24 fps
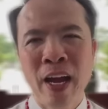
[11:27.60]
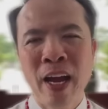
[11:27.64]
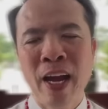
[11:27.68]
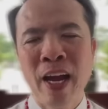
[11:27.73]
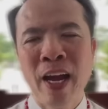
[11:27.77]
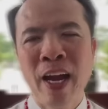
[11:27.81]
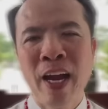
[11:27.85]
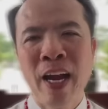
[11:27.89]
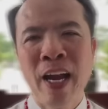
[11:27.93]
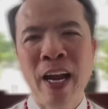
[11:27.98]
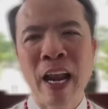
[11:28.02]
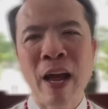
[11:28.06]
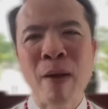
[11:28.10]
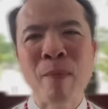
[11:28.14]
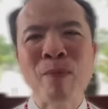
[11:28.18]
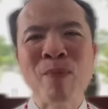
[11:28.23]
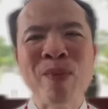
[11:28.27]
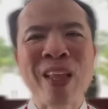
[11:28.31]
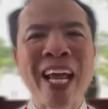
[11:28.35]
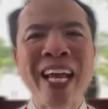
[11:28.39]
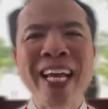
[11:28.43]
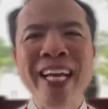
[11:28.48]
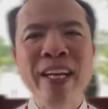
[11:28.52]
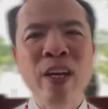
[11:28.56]
à,
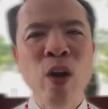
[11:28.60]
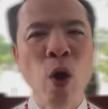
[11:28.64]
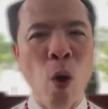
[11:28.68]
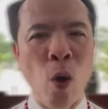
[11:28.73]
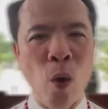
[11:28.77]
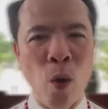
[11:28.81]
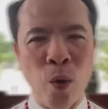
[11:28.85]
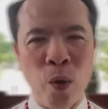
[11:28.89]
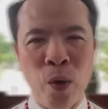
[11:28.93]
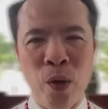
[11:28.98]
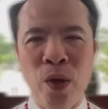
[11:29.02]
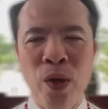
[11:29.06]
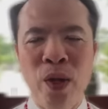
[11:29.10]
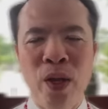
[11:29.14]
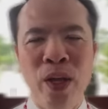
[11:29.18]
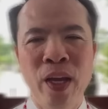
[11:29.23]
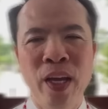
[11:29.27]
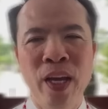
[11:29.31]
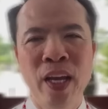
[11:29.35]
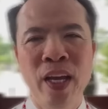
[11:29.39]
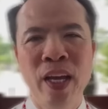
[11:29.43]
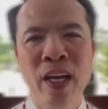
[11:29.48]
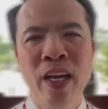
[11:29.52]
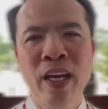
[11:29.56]
làm thay đổi
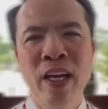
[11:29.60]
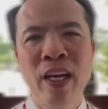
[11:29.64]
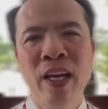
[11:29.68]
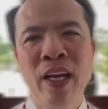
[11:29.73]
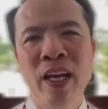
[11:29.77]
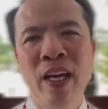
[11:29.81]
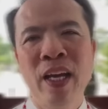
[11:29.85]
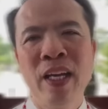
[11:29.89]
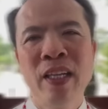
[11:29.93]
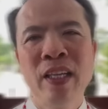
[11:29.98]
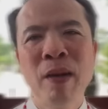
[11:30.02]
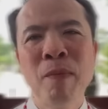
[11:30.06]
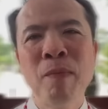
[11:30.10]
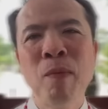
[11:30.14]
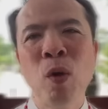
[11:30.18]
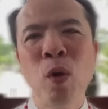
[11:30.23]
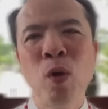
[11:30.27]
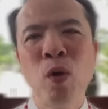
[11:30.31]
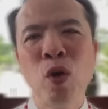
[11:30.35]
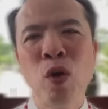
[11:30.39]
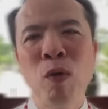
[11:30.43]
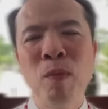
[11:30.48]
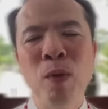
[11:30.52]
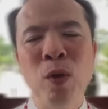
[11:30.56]
à, tâm
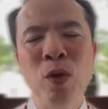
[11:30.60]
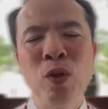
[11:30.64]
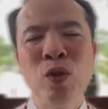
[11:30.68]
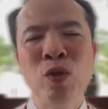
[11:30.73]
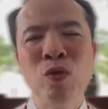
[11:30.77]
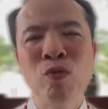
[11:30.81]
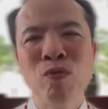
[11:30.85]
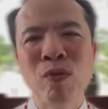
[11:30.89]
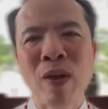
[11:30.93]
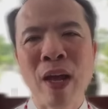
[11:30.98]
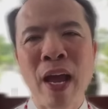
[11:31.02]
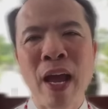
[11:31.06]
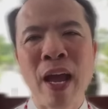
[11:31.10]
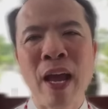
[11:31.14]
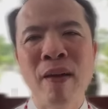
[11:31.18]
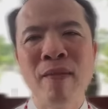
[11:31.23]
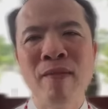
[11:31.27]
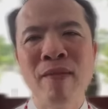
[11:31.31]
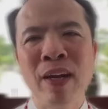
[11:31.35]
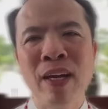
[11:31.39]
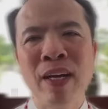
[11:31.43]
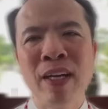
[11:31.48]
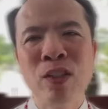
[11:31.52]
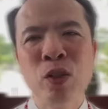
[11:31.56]
hồn của mỗi chúng
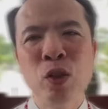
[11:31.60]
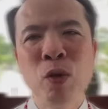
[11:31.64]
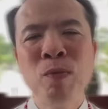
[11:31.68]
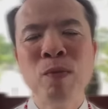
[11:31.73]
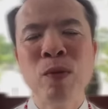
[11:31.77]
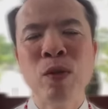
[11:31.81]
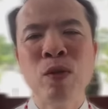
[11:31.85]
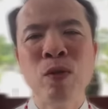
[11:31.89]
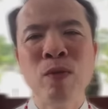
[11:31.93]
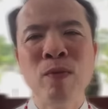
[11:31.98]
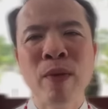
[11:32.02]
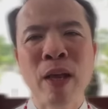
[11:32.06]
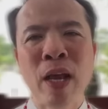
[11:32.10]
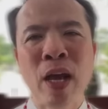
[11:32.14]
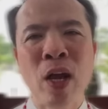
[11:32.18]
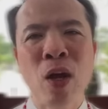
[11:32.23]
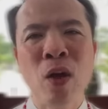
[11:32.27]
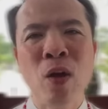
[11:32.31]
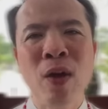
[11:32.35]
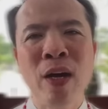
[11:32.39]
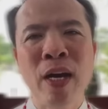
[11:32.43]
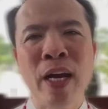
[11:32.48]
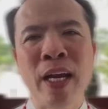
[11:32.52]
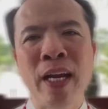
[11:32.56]
ta và giúp cho chúng
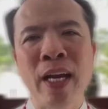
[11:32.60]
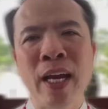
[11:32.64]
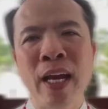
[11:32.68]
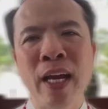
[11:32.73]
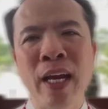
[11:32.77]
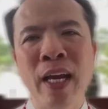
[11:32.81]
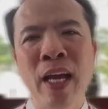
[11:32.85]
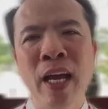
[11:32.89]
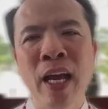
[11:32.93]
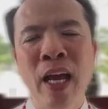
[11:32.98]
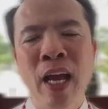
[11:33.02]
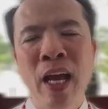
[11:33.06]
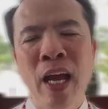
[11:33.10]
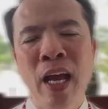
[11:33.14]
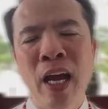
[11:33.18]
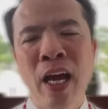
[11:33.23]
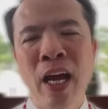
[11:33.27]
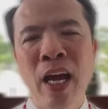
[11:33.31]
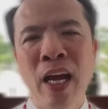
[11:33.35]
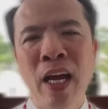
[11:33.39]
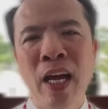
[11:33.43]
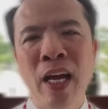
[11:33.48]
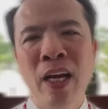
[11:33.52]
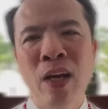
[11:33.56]
ta có khả năng
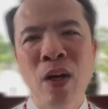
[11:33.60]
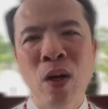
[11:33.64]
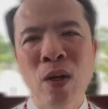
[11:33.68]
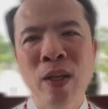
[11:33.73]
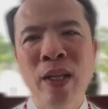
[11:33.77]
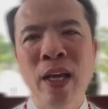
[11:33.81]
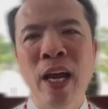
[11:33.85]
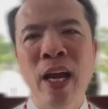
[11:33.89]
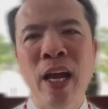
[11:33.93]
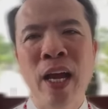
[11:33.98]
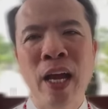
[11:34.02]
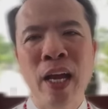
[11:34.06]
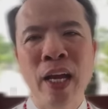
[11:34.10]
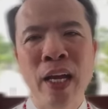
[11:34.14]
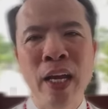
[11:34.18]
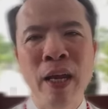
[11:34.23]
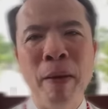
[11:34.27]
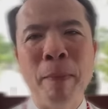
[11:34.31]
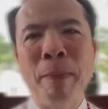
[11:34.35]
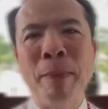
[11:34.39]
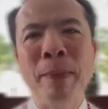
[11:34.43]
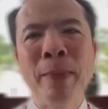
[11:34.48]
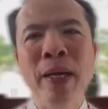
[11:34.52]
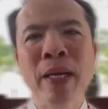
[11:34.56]
à, có thể
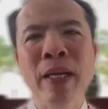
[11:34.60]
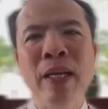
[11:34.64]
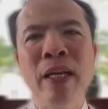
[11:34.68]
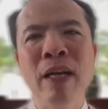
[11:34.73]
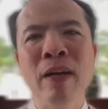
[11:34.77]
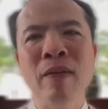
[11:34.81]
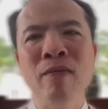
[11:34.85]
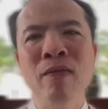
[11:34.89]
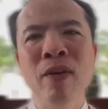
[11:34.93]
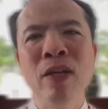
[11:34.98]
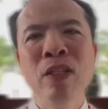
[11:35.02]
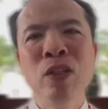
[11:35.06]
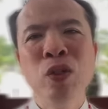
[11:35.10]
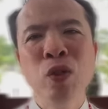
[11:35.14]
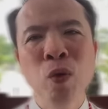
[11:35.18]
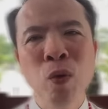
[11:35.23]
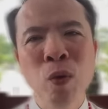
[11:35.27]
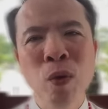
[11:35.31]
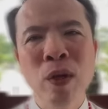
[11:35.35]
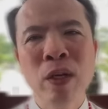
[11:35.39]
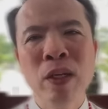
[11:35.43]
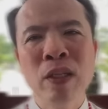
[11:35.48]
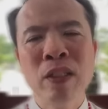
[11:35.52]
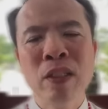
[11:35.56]
hiệp nhất được với
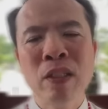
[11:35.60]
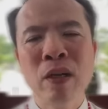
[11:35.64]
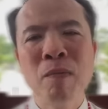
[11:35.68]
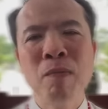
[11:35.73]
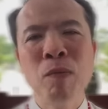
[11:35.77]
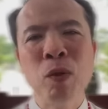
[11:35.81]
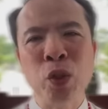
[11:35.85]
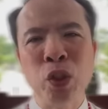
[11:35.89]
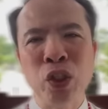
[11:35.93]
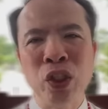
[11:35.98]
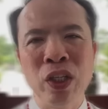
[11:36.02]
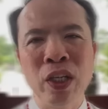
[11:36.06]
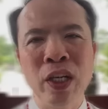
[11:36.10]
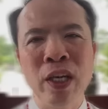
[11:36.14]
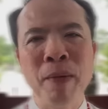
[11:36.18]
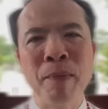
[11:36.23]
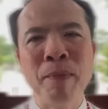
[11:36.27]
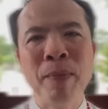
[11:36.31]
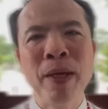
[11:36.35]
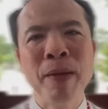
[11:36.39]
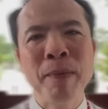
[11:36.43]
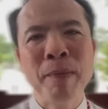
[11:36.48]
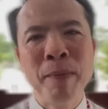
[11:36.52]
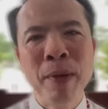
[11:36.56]
Chúa trong một sự
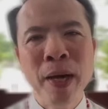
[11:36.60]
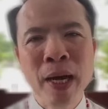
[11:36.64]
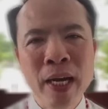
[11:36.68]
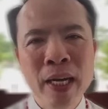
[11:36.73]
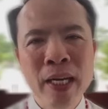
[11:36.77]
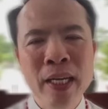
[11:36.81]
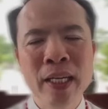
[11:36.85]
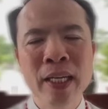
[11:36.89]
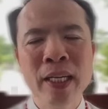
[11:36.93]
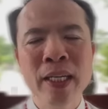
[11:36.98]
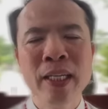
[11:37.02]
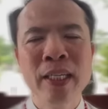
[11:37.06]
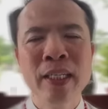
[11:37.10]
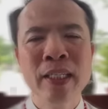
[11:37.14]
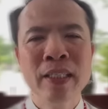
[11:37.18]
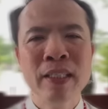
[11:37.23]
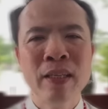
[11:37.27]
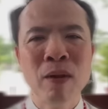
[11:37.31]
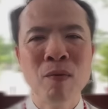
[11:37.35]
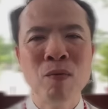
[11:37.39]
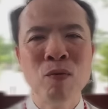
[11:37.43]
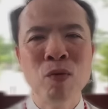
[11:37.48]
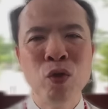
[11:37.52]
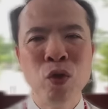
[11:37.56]
hiệp nhất mới
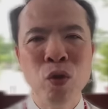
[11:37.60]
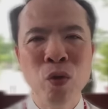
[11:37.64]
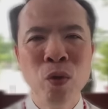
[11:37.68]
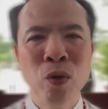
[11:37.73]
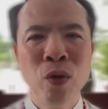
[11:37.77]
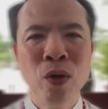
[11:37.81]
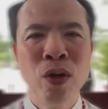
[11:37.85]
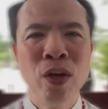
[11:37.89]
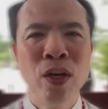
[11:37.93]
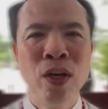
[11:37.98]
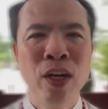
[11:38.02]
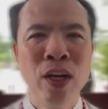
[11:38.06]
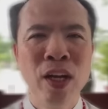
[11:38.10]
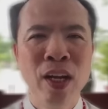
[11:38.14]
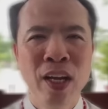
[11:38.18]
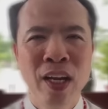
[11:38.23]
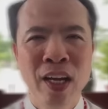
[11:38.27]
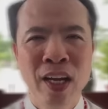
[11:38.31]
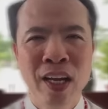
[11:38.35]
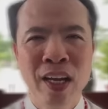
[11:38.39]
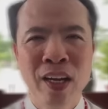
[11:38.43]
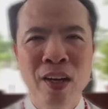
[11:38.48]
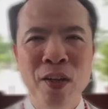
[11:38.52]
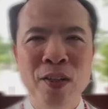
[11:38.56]
trong Chúa
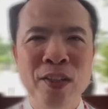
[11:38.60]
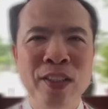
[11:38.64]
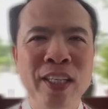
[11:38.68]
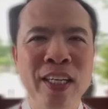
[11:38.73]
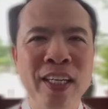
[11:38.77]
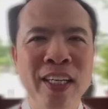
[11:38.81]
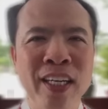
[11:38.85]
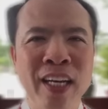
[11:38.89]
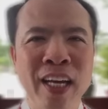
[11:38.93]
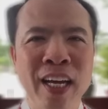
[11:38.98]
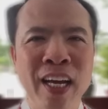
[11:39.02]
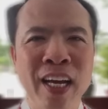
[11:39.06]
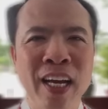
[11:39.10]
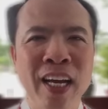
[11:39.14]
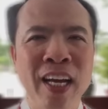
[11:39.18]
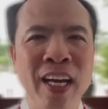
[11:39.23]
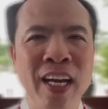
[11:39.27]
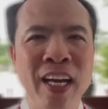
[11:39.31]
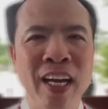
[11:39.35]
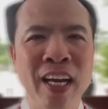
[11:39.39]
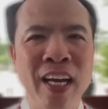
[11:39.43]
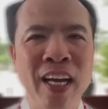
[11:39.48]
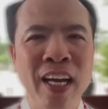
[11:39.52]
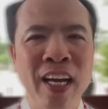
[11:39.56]
à, con xin
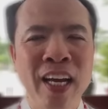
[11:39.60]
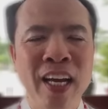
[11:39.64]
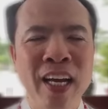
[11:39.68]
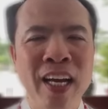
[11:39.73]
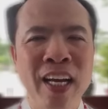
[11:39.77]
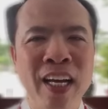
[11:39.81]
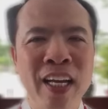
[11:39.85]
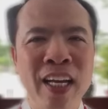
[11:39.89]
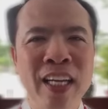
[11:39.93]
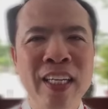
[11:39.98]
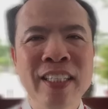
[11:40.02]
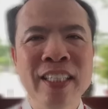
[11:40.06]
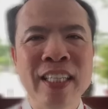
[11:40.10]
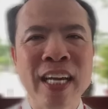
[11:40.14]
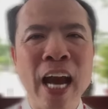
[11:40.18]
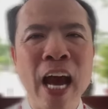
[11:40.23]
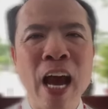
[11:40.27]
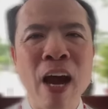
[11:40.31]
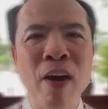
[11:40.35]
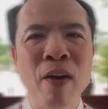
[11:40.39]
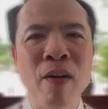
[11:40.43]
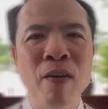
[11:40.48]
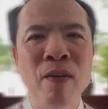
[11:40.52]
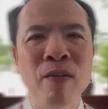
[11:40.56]
à, kính
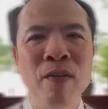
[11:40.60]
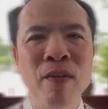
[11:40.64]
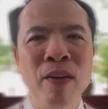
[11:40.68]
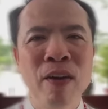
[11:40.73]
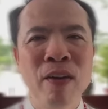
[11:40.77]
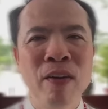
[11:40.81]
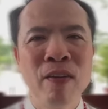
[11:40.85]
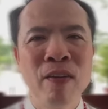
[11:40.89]
chào